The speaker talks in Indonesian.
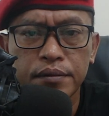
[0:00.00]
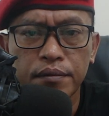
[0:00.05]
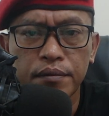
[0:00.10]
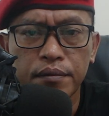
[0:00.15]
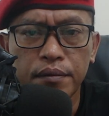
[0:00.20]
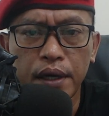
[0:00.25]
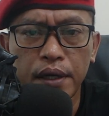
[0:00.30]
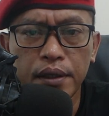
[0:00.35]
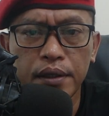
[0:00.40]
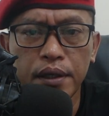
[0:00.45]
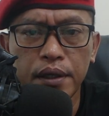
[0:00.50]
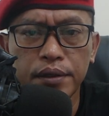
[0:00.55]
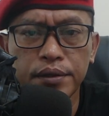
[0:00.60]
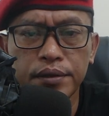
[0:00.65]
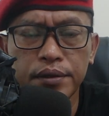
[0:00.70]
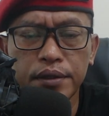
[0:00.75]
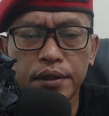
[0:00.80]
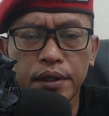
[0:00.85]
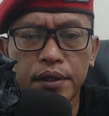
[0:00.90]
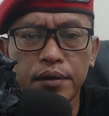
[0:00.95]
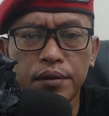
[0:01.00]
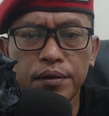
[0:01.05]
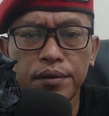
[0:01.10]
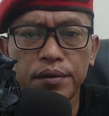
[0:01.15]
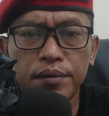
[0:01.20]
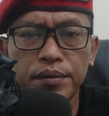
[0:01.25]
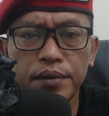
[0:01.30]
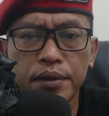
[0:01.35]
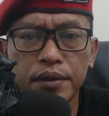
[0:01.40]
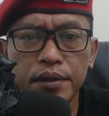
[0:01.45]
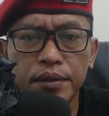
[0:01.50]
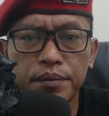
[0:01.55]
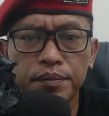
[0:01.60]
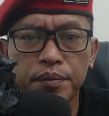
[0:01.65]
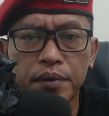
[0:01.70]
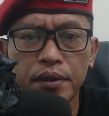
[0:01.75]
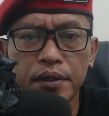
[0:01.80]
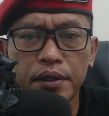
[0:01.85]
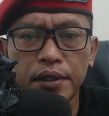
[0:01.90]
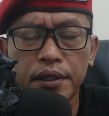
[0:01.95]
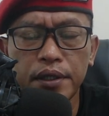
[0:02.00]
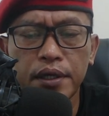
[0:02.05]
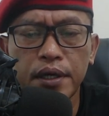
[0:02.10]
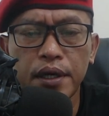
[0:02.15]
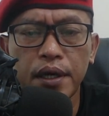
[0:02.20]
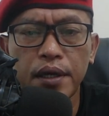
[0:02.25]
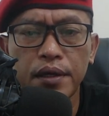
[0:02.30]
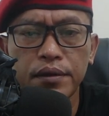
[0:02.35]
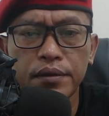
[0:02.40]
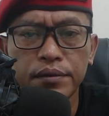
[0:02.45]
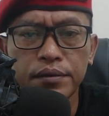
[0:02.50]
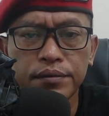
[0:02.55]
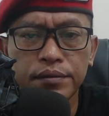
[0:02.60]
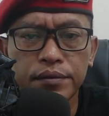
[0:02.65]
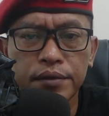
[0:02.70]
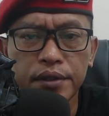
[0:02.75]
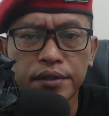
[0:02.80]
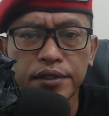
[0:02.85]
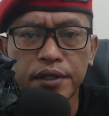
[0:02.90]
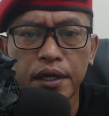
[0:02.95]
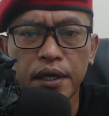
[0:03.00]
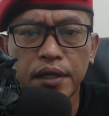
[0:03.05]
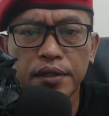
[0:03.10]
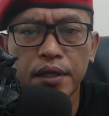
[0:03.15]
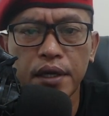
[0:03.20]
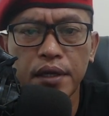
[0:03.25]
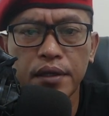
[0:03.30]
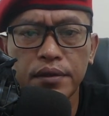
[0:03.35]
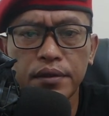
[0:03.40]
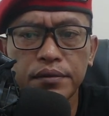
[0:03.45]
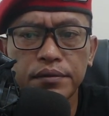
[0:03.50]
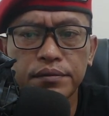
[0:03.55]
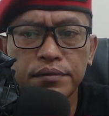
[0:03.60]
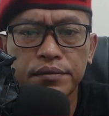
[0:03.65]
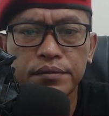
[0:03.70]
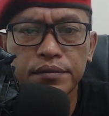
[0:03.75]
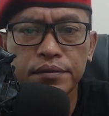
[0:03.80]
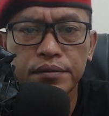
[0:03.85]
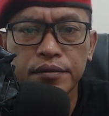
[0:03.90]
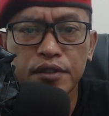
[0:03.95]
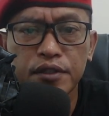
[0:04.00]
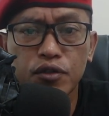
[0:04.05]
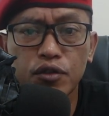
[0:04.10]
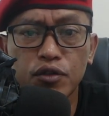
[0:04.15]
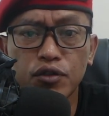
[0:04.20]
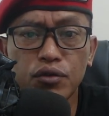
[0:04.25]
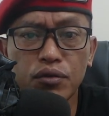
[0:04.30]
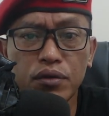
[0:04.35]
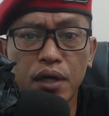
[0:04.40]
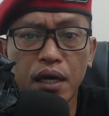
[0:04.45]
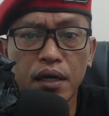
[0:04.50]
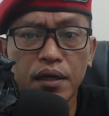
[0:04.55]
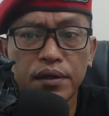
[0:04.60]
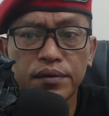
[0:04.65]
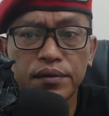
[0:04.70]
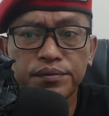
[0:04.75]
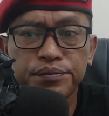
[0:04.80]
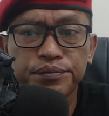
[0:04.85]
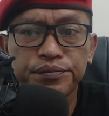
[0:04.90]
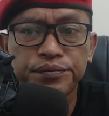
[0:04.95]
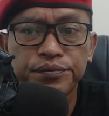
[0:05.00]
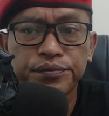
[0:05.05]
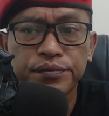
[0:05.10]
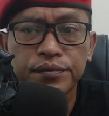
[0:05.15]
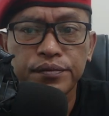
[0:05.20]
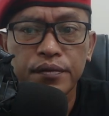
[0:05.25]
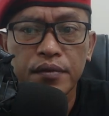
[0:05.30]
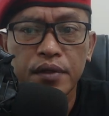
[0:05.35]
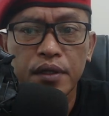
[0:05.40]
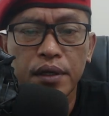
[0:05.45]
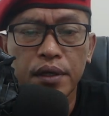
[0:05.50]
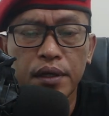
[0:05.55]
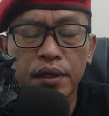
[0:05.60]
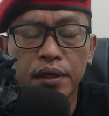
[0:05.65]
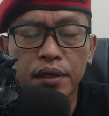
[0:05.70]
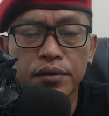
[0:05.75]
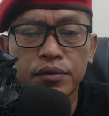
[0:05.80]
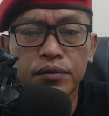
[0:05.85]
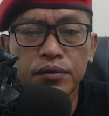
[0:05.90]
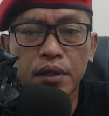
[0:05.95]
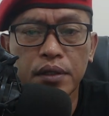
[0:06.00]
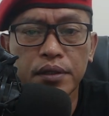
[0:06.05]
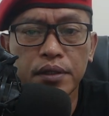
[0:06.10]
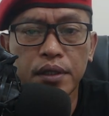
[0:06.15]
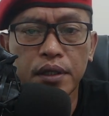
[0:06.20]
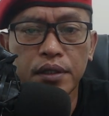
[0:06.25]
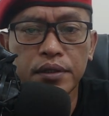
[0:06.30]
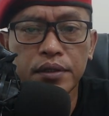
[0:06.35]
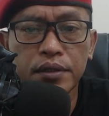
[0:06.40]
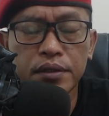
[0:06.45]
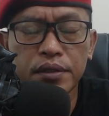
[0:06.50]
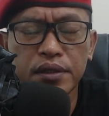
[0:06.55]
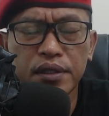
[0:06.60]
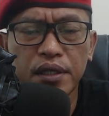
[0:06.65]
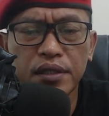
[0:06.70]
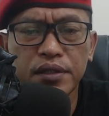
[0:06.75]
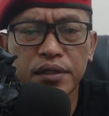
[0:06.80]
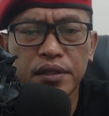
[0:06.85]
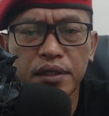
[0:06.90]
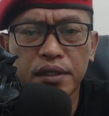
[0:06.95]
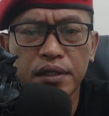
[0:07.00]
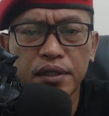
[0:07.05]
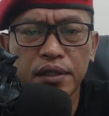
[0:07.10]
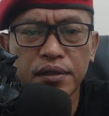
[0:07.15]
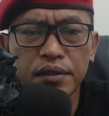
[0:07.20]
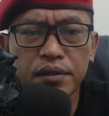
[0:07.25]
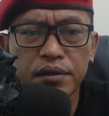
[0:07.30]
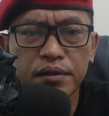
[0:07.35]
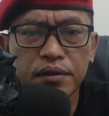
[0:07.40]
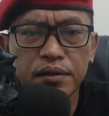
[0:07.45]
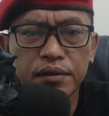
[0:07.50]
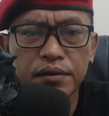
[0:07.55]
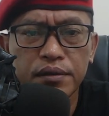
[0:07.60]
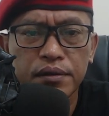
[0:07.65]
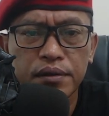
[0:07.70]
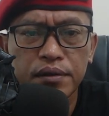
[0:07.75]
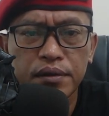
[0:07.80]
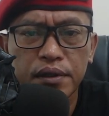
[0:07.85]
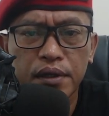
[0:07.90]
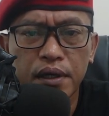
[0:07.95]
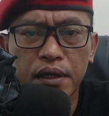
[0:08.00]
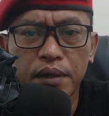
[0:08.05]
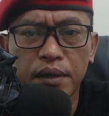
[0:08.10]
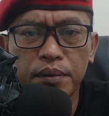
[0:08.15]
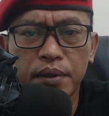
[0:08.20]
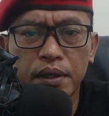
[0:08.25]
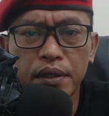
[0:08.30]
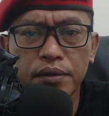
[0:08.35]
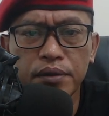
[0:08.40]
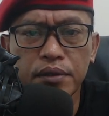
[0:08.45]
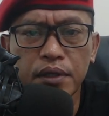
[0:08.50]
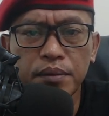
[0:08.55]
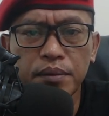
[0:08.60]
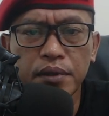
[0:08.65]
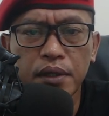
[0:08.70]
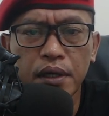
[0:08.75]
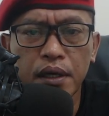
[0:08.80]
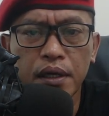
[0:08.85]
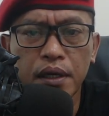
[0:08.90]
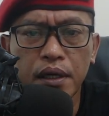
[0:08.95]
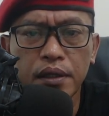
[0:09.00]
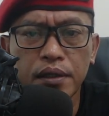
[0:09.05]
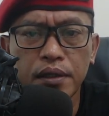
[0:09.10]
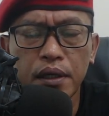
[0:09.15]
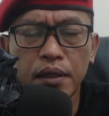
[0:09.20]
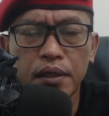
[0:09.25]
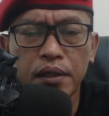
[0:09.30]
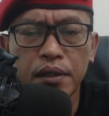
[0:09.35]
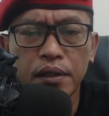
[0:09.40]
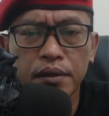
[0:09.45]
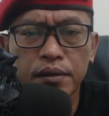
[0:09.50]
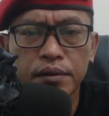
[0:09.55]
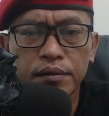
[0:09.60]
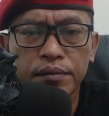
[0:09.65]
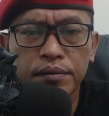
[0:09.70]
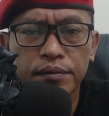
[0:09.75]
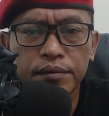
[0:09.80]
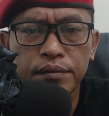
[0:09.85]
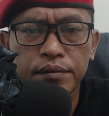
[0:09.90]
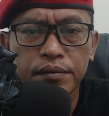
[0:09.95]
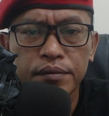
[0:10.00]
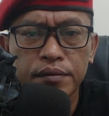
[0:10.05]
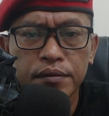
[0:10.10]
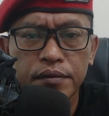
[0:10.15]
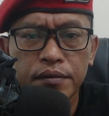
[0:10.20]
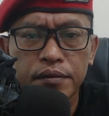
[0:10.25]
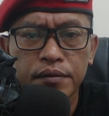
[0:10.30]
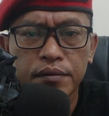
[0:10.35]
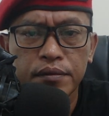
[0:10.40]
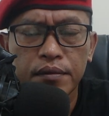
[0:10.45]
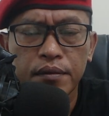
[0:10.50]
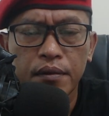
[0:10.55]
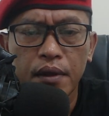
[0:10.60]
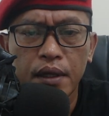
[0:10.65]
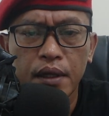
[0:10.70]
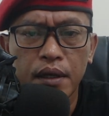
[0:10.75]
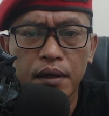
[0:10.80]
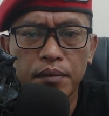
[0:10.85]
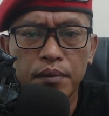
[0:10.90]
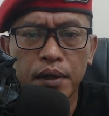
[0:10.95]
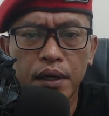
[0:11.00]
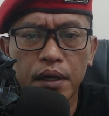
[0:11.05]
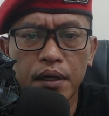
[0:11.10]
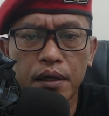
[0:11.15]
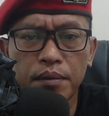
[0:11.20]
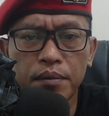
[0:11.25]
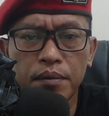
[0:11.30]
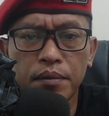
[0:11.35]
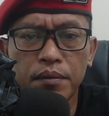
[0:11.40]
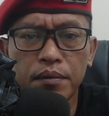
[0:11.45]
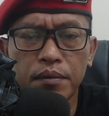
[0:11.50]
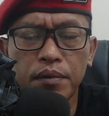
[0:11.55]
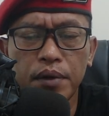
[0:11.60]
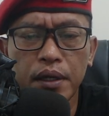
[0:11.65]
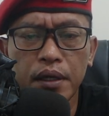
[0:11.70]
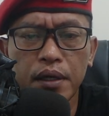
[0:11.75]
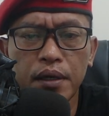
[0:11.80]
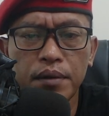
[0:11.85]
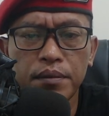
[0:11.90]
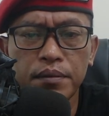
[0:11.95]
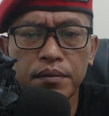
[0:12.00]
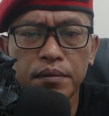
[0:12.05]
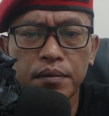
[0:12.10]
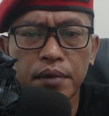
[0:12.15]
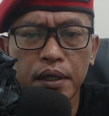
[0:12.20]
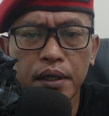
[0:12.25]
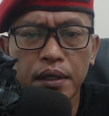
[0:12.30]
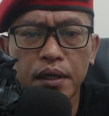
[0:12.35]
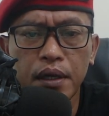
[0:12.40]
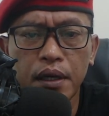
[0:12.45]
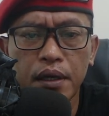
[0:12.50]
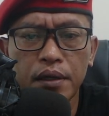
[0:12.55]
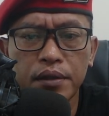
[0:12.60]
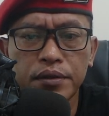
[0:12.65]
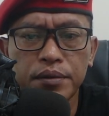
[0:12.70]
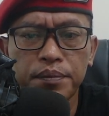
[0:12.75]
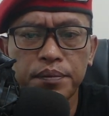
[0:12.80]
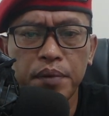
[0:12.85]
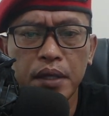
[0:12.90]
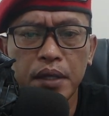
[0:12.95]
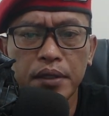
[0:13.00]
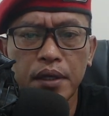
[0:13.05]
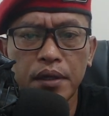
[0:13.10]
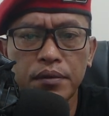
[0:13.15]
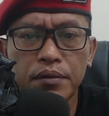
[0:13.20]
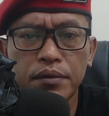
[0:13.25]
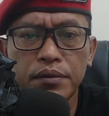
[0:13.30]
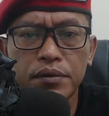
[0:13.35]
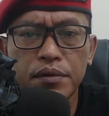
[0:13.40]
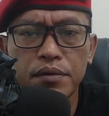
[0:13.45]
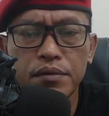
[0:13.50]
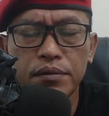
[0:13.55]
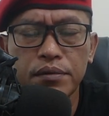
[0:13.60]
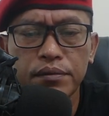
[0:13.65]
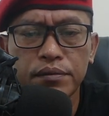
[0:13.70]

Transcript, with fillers: baik dari segi ekonomi, pendidikan, kesehatan. Tunjukkan, karena sudah tidak tidak sedikit KKB ini sudah menyerahkan diri. Ya, berikan berikan mereka kesempatan untuk